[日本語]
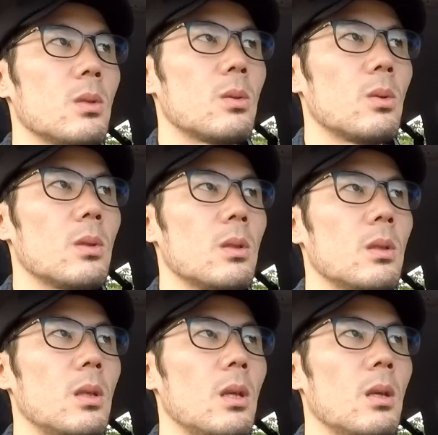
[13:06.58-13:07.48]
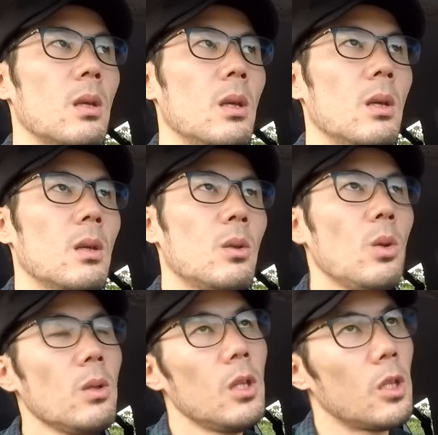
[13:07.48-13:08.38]
を撮って
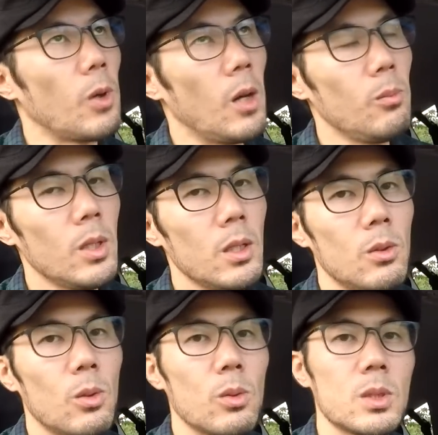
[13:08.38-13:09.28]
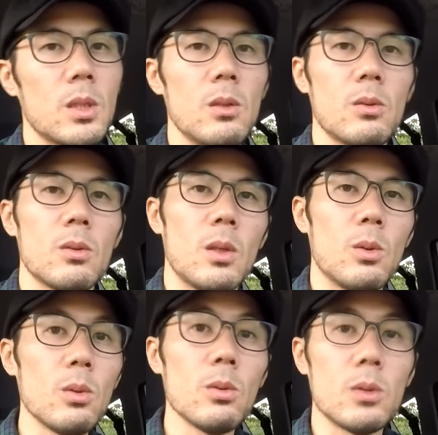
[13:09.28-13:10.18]
撮っていてもあんまり居心地が良くない
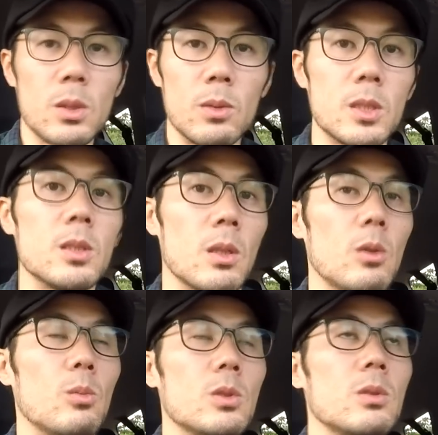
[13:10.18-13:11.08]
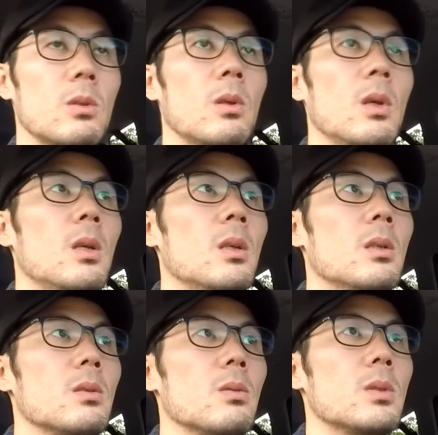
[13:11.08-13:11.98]
男としては嬉しいんだけどもちろん
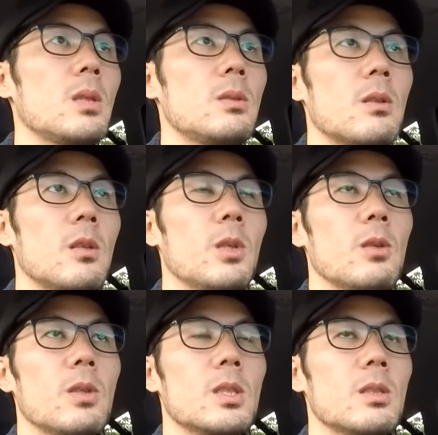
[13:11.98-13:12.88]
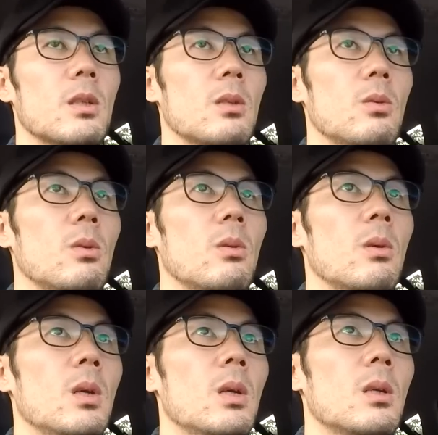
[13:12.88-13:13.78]
そのセクシャルな意味で嬉しいんだけど
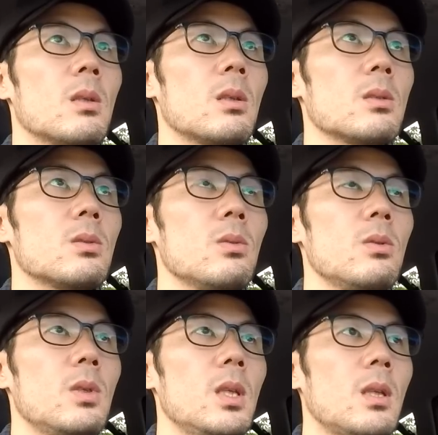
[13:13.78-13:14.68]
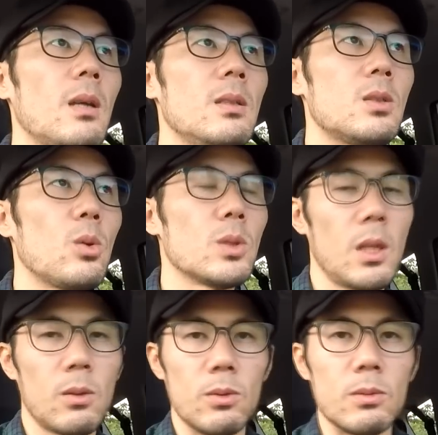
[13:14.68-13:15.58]
ただそういう非対称
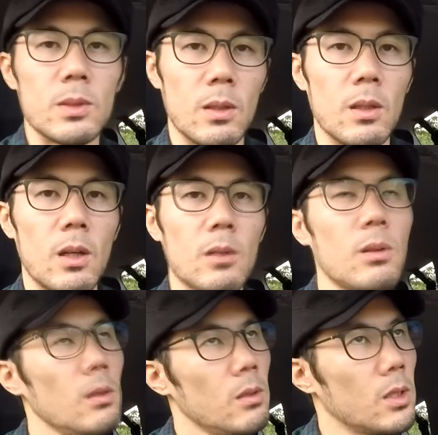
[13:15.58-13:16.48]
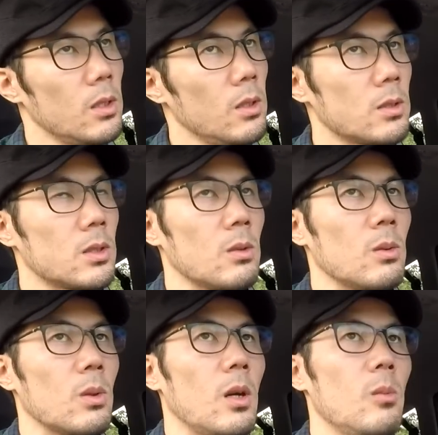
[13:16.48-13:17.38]
性というんですかねがなんか気になっちゃう
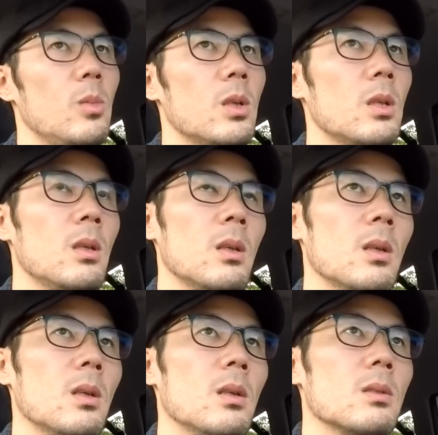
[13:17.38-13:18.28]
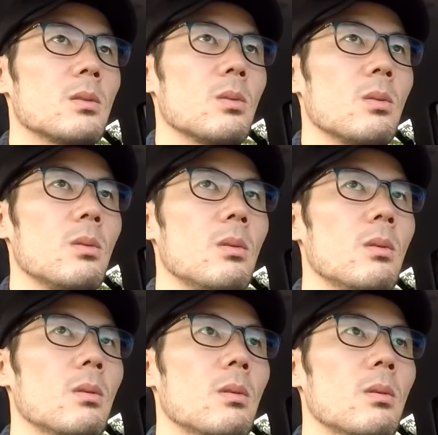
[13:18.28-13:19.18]
のであんまりそ
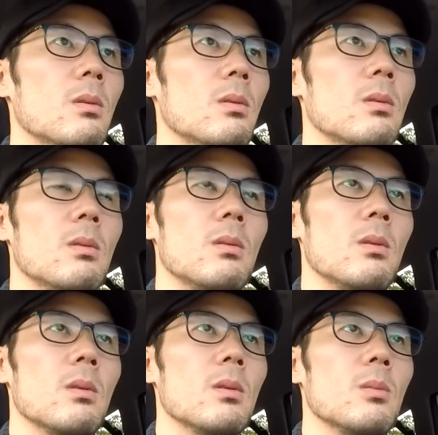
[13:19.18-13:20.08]
の